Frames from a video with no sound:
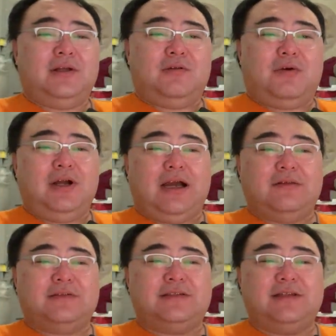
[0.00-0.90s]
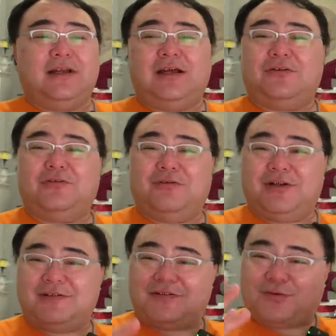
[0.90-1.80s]
王凯就惊了，说：“我
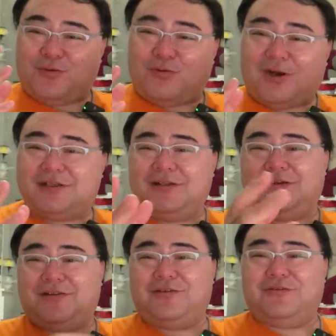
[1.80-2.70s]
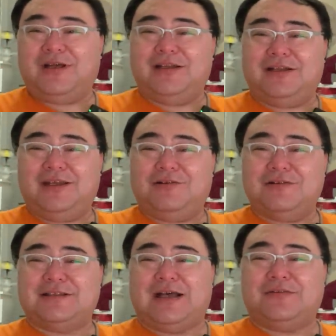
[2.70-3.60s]
是从皇帝那儿求来的，你给
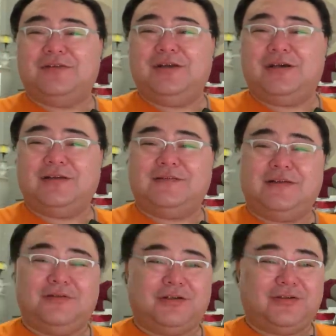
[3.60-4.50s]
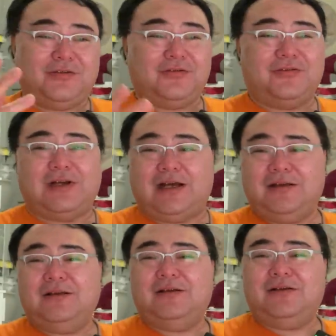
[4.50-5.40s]
我砸碎了。”结果石崇说啥？
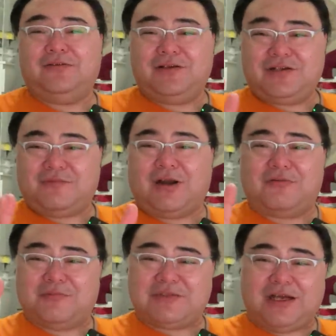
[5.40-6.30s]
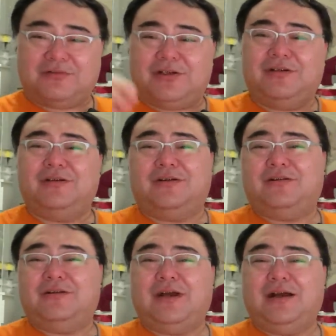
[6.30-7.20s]
说这玩意儿我们家有的是
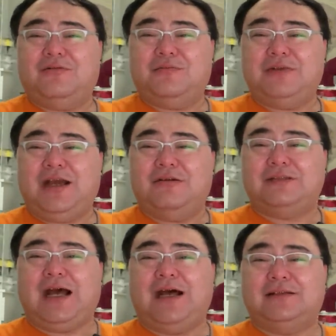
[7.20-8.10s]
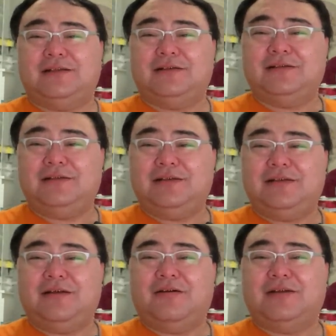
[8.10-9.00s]
啊，我们家还有大的呢，你
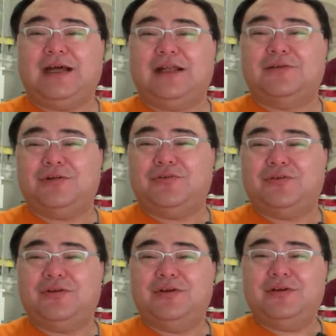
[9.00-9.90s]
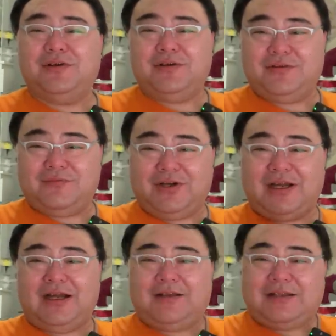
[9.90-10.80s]
挑个大的回去。王
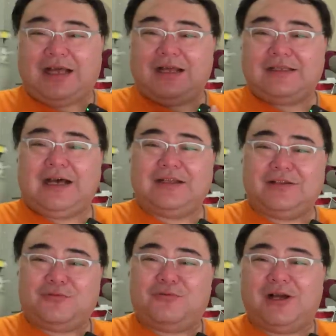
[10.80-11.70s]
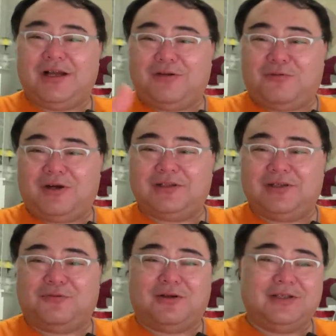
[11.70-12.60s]
凯拿了个大的还给皇
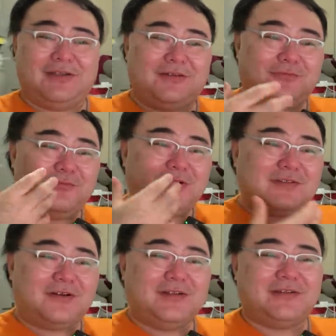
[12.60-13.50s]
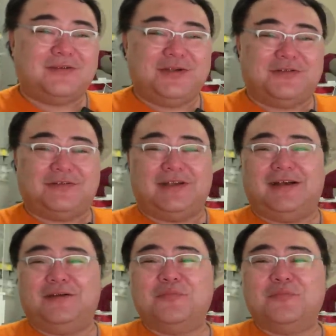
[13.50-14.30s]
帝，皇帝一听，我操，你这么有钱！